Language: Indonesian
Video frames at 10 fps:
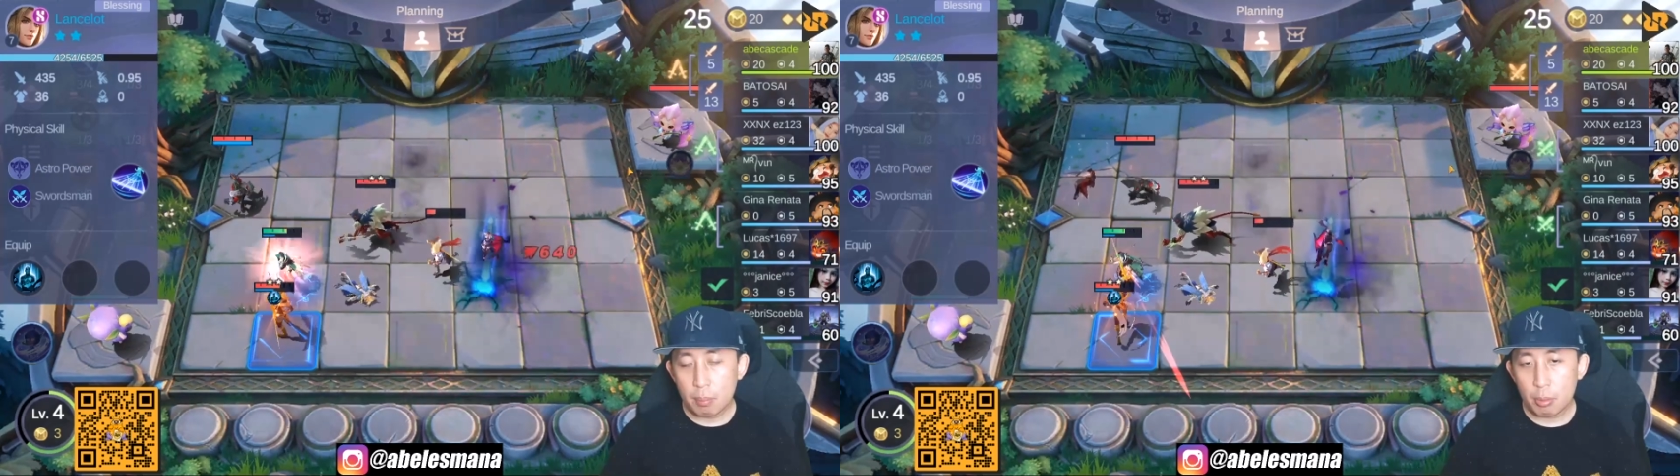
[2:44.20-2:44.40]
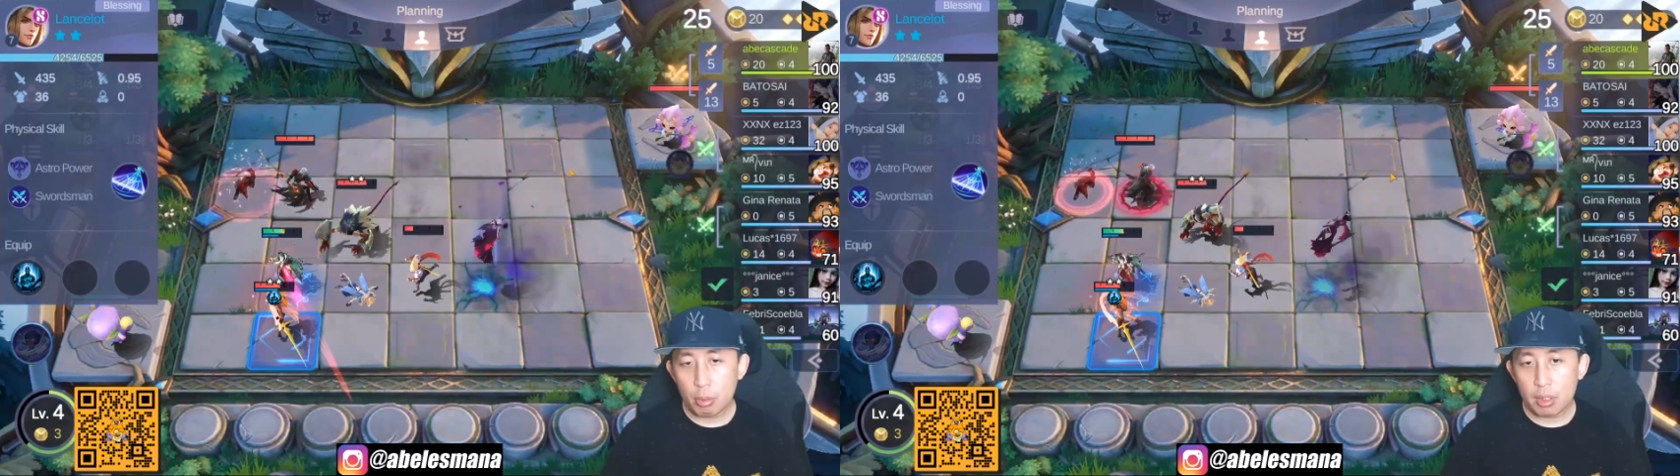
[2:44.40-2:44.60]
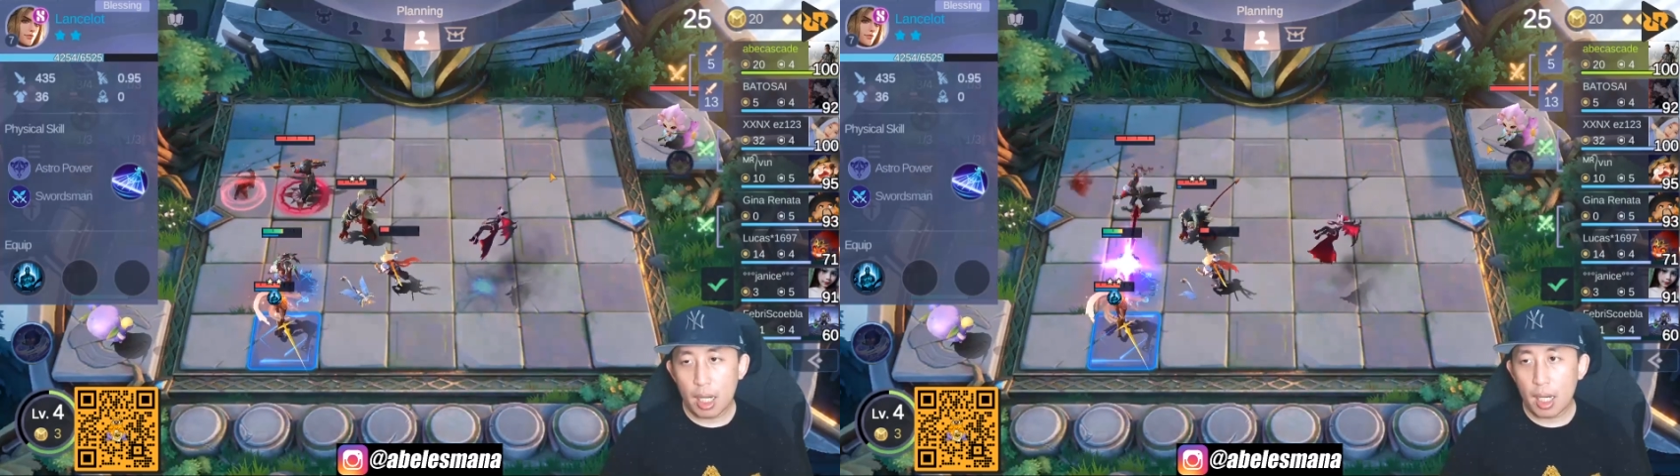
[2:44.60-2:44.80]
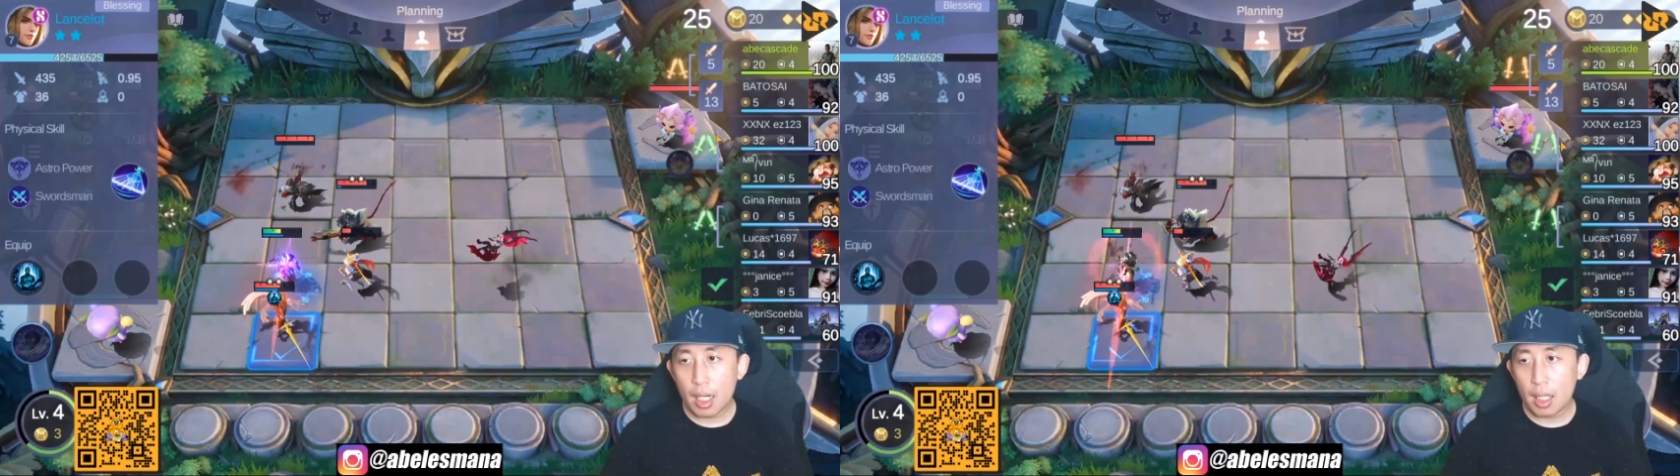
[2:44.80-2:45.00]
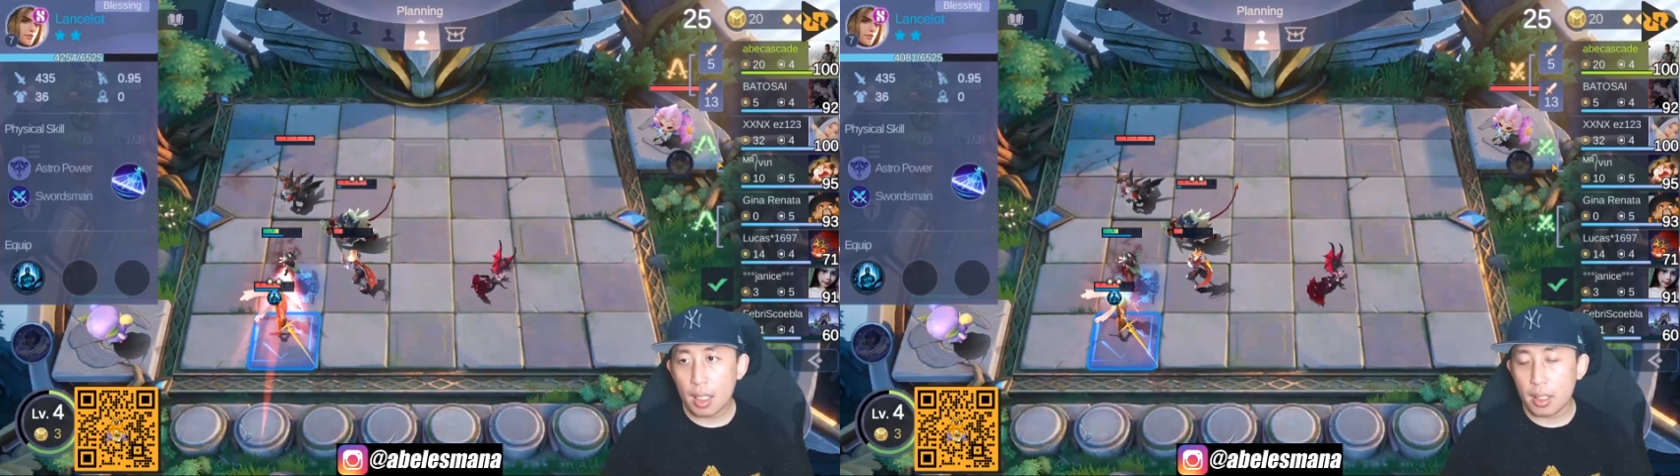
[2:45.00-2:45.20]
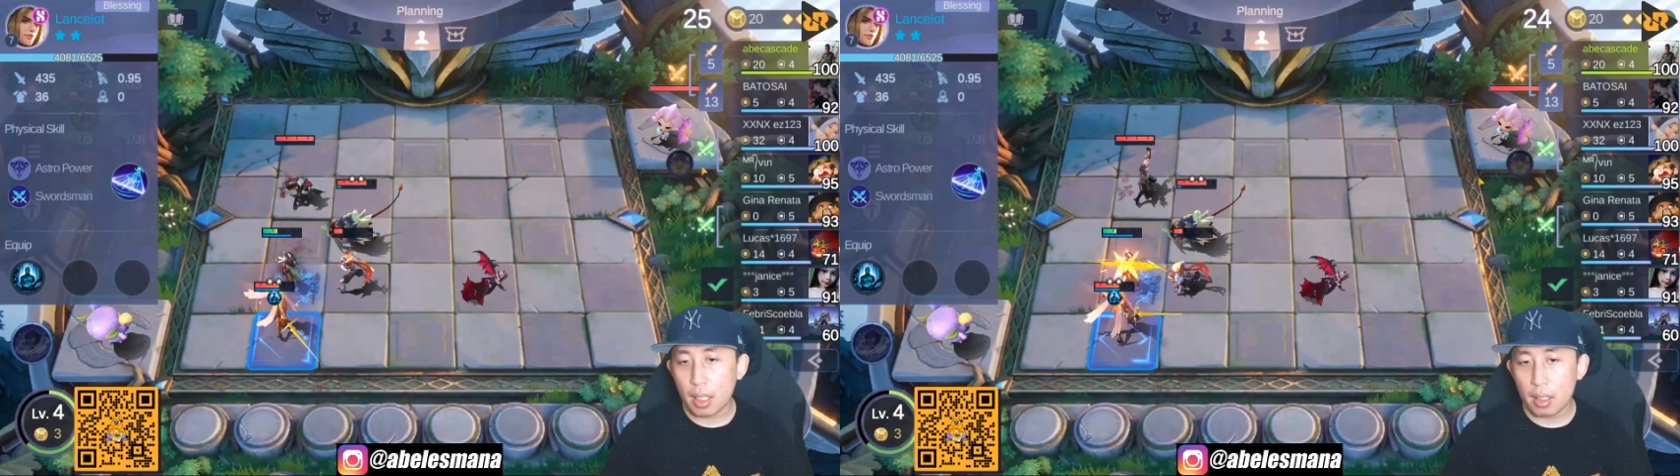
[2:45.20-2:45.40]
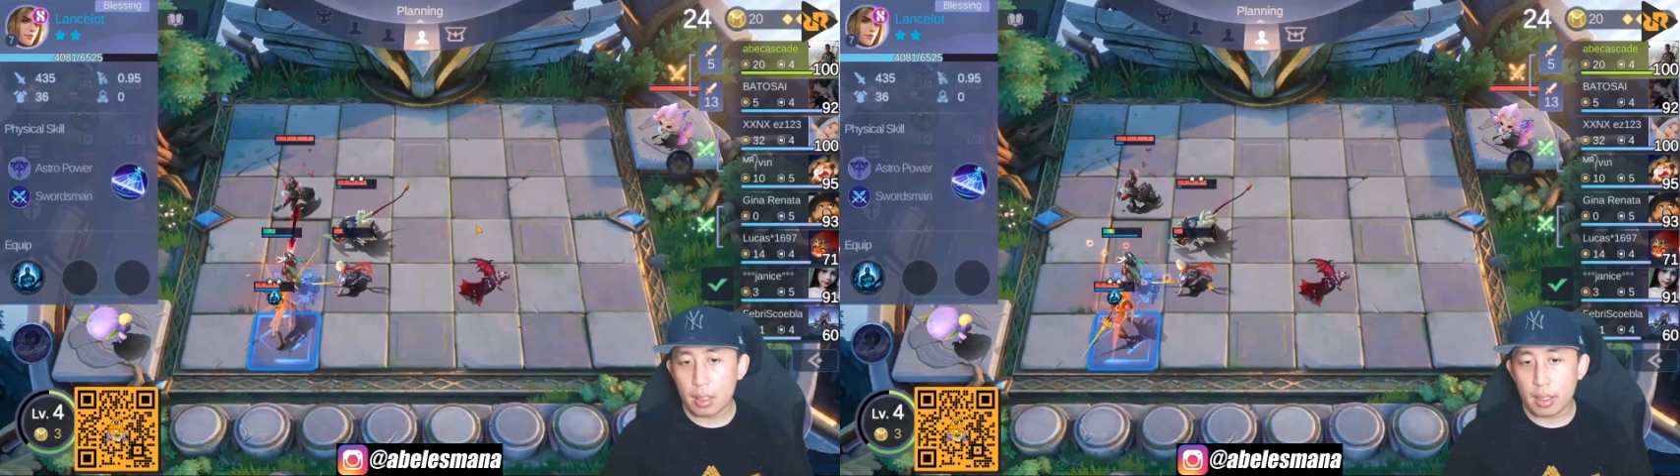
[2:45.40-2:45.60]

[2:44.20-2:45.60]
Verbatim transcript: Pure talent ya,